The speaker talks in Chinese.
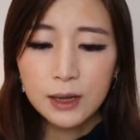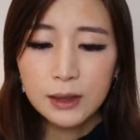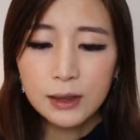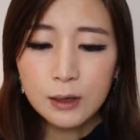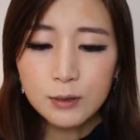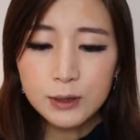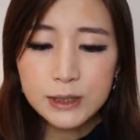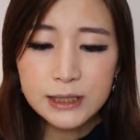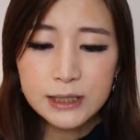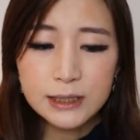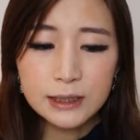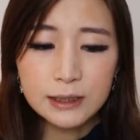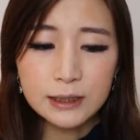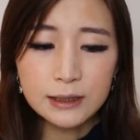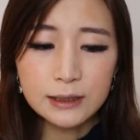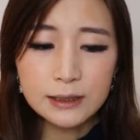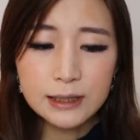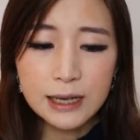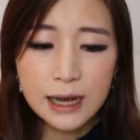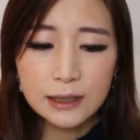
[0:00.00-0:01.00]
牢记一
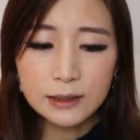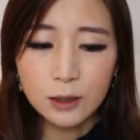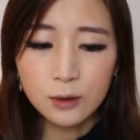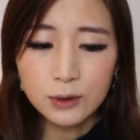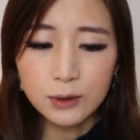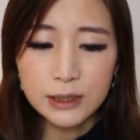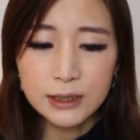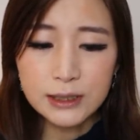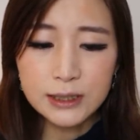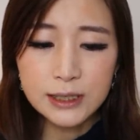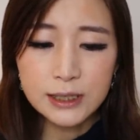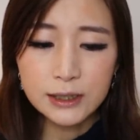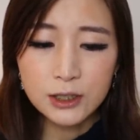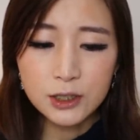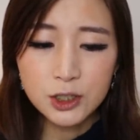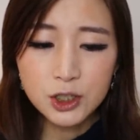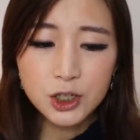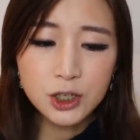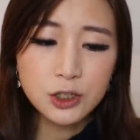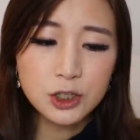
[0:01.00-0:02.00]
个压倒一切
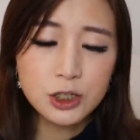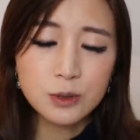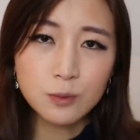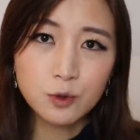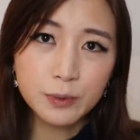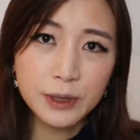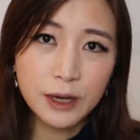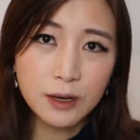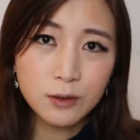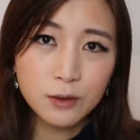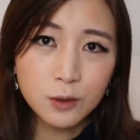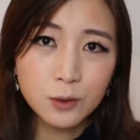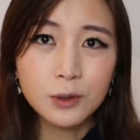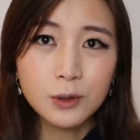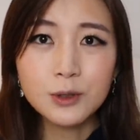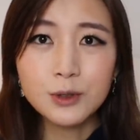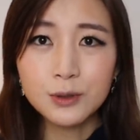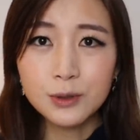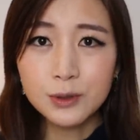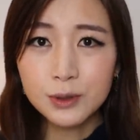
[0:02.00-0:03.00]
的政治目标，
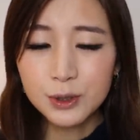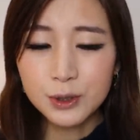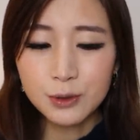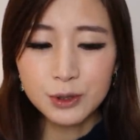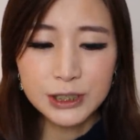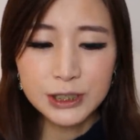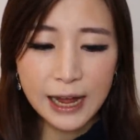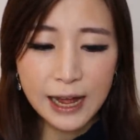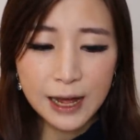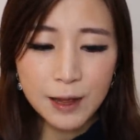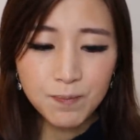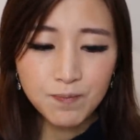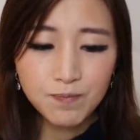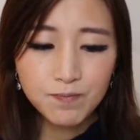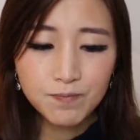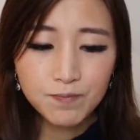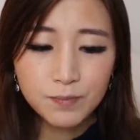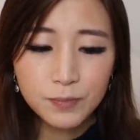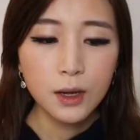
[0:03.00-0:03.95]
或许就是答案。